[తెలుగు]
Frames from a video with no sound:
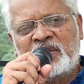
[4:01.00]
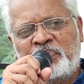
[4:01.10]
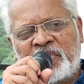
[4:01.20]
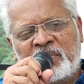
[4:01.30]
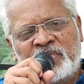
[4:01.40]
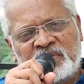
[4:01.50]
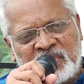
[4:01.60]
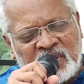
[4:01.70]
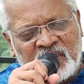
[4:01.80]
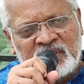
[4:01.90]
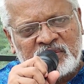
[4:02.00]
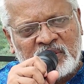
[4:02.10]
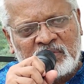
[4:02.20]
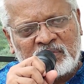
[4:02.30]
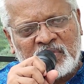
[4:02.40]
ఆయన ప్రేమను
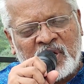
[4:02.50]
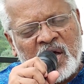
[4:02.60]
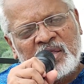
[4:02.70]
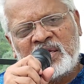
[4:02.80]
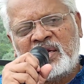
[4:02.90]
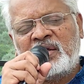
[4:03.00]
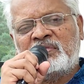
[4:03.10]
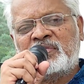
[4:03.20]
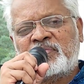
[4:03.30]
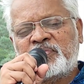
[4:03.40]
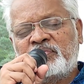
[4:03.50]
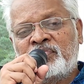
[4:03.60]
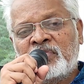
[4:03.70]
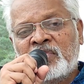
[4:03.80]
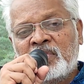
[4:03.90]
ధిక్కరించాను కాదన్నాను
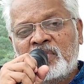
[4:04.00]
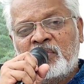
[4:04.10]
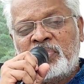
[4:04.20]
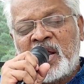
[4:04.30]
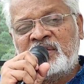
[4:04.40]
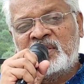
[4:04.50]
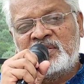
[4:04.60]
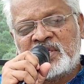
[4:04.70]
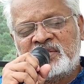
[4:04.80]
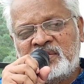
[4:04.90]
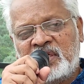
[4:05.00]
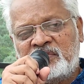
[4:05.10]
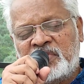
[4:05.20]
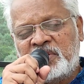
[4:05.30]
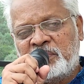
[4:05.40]
ప్రార్థన
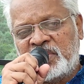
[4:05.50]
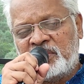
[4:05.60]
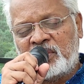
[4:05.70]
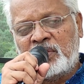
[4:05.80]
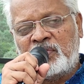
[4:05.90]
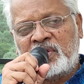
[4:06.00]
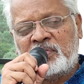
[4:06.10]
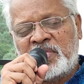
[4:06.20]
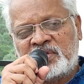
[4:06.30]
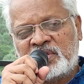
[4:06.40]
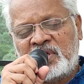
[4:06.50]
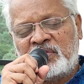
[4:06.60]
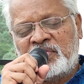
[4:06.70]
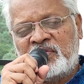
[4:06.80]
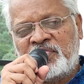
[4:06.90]
చేస్తున్నటువంటి మా ఇంట్లో వారు మా
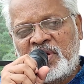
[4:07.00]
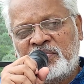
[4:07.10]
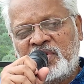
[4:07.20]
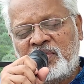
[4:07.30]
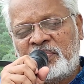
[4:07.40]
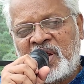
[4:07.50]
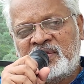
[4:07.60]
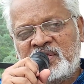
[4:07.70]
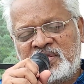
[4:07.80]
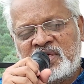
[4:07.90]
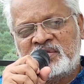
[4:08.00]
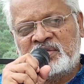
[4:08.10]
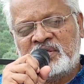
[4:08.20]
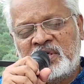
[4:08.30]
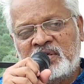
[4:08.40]
అత్తగారు వాళ్ళ ఫ్యామిలీలో ప్రార్థన
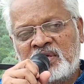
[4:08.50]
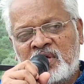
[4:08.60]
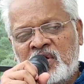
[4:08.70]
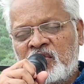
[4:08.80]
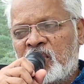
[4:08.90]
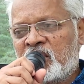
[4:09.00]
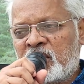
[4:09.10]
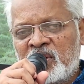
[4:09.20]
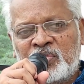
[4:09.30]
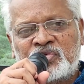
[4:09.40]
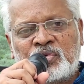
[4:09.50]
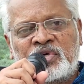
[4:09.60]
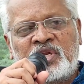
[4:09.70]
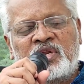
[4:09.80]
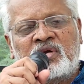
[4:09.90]
చేస్తుంటే వాళ్ళు కళ్ళు
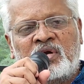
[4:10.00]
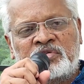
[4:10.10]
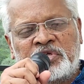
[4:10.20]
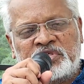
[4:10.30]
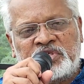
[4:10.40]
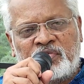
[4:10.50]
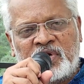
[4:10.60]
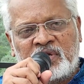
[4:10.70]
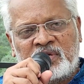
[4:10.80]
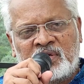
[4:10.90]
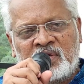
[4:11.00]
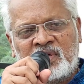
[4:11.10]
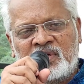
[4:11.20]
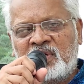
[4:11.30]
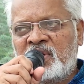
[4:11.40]
మూసుకుంటే నేను కళ్ళు తెరిచేవాడిని
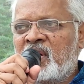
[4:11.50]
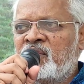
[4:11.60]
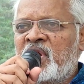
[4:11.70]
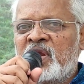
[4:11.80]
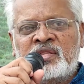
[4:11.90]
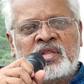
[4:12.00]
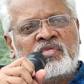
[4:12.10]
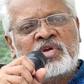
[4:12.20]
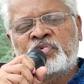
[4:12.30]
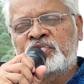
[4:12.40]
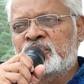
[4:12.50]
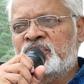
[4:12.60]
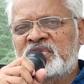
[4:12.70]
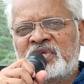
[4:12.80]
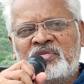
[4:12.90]
వీళ్ళ వాళ్ళందరి వైపు
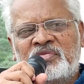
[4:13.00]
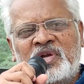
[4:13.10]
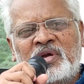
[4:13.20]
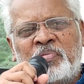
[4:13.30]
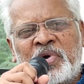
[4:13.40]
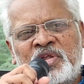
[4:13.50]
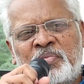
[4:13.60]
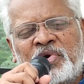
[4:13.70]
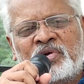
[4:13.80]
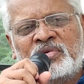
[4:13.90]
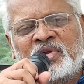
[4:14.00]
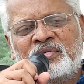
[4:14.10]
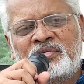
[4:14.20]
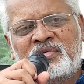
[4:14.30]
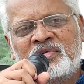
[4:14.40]
చూస్తే వీళ్ళకి పని పాటు
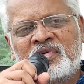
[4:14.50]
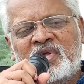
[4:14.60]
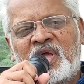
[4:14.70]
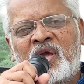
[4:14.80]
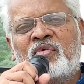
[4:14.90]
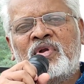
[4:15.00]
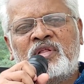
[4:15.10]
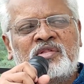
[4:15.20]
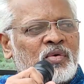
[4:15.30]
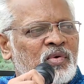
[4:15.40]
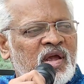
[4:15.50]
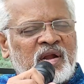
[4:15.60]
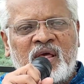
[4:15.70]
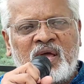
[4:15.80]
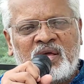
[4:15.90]
లేదు ఏమన్నా దేవుడు
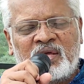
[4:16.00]
ఎక్కడ